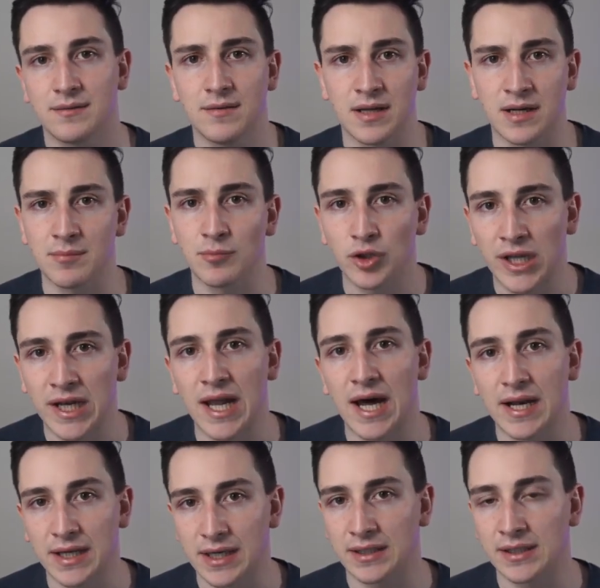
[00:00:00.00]

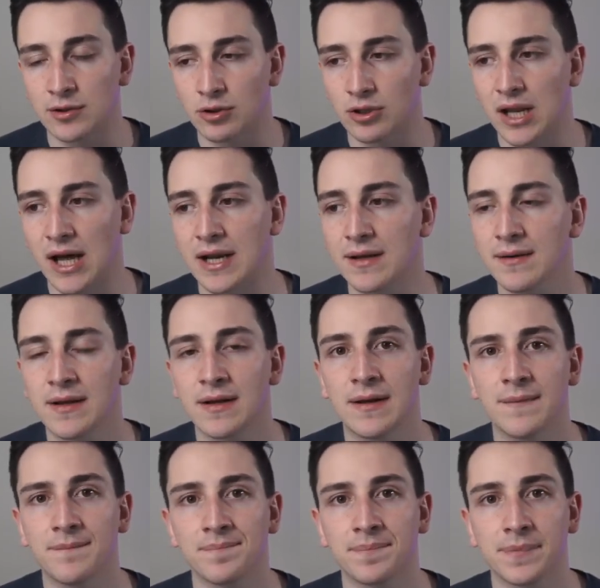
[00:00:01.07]
rimodellare ed incollare
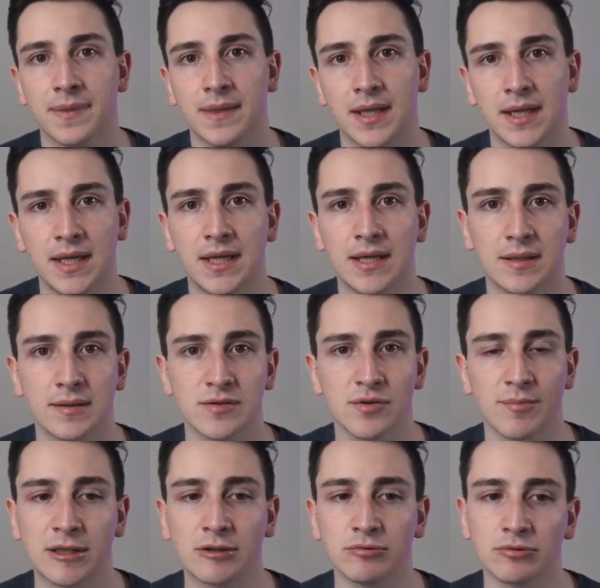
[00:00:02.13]
e
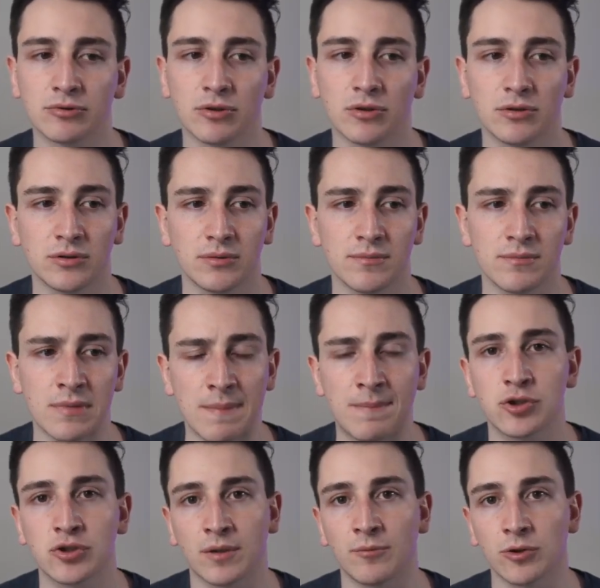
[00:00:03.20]
soprattutto mi è
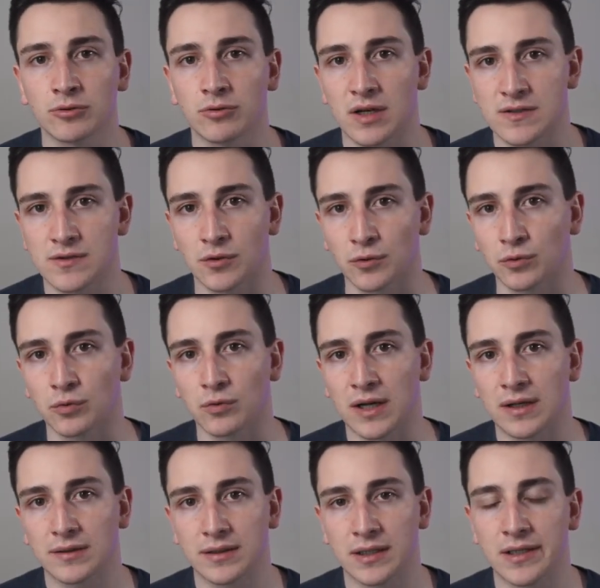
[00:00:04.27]
piaciuta molto la
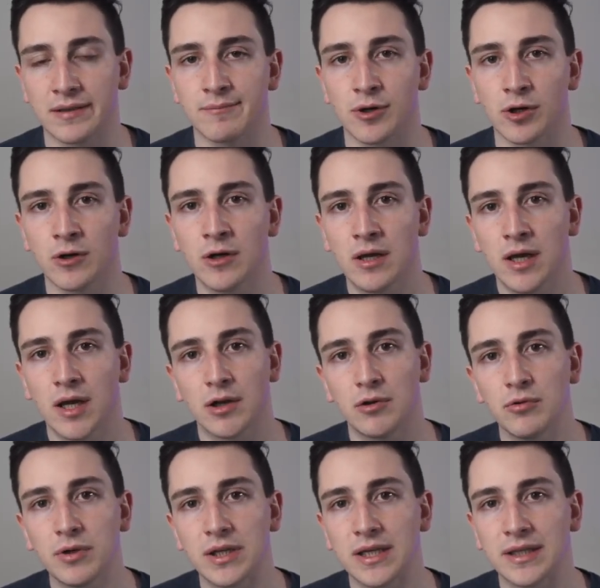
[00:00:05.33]
struttura del libro.
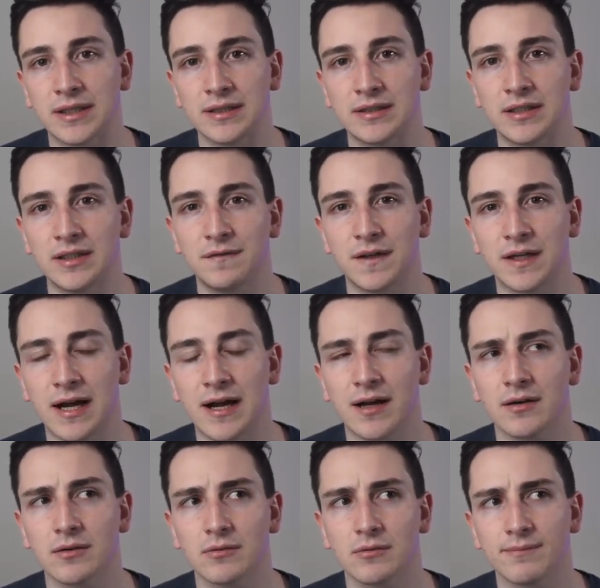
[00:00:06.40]
Lui
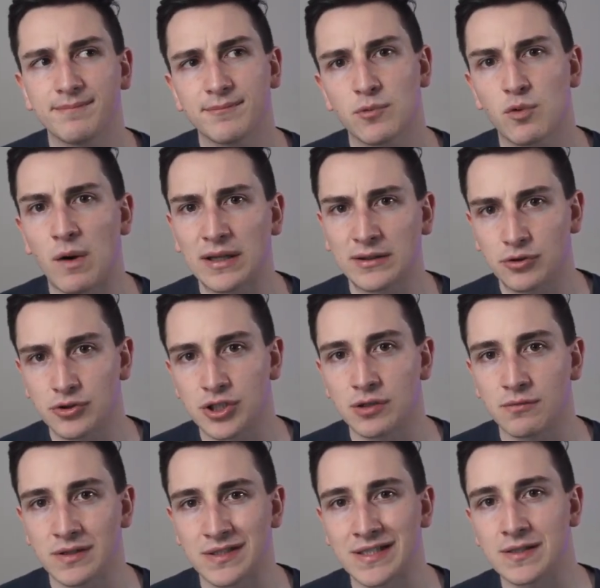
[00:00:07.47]
identifica
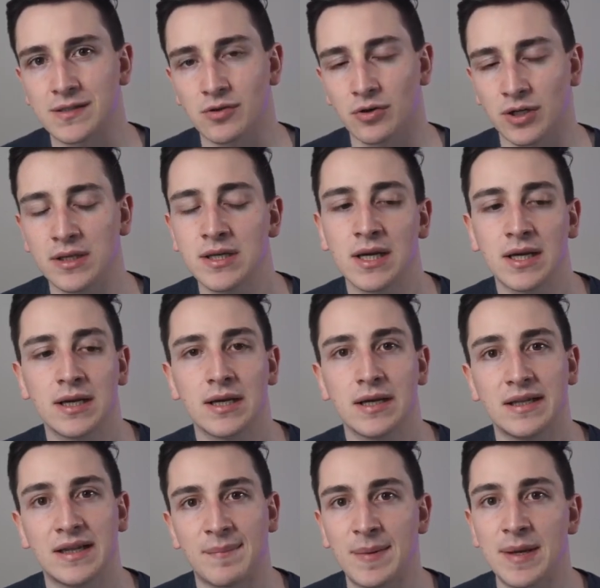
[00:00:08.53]
4-5 sezioni.
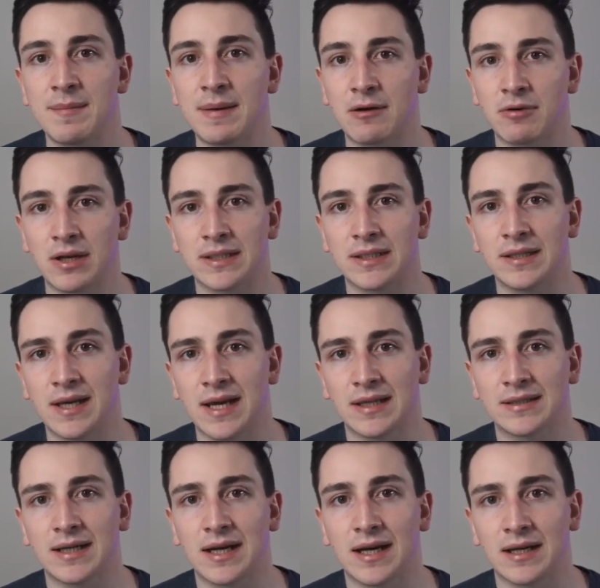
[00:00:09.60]
La prima è quella
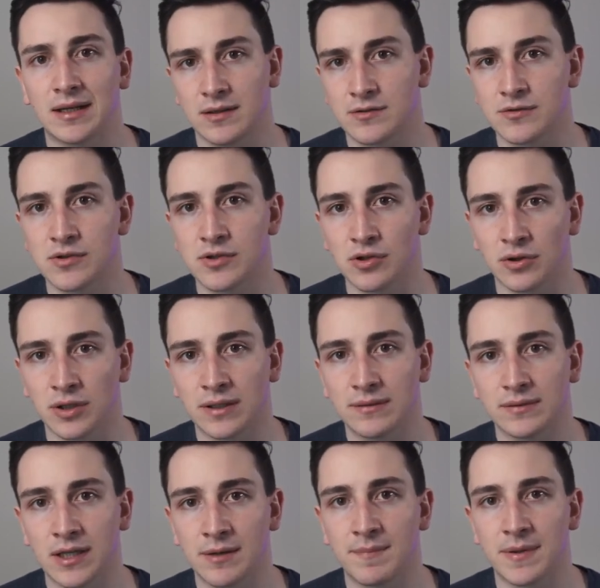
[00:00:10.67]
dedicata all'assunzione
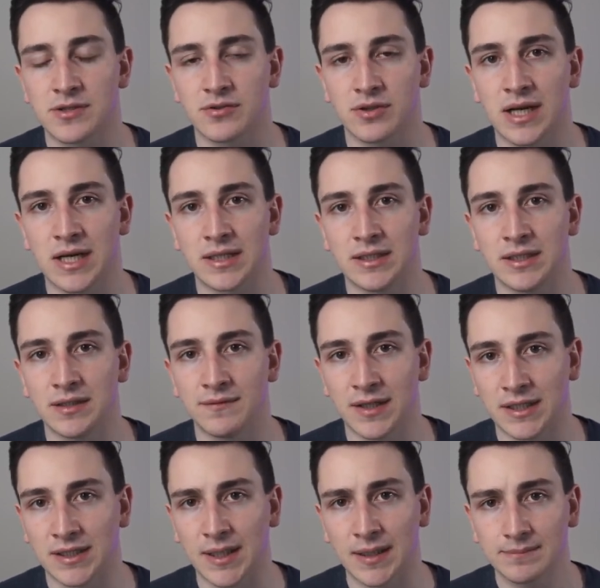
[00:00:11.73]
del personale di
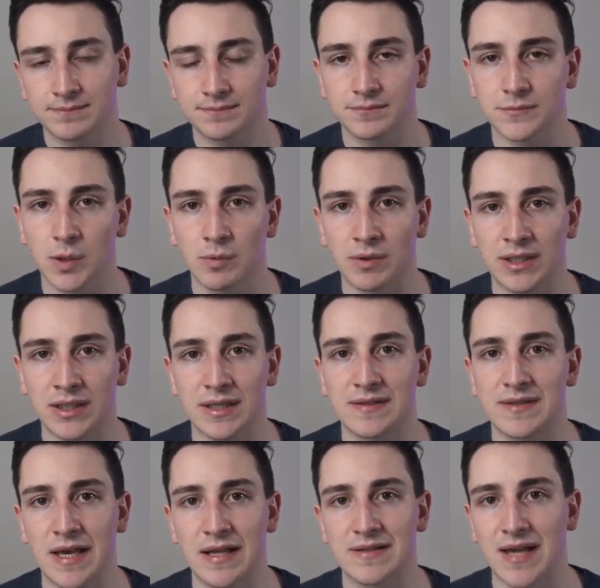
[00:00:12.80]
vendita, quindi
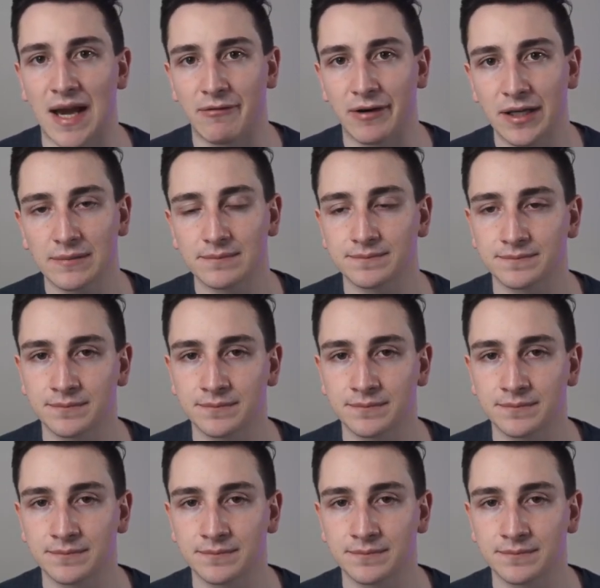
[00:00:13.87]
sales hiring.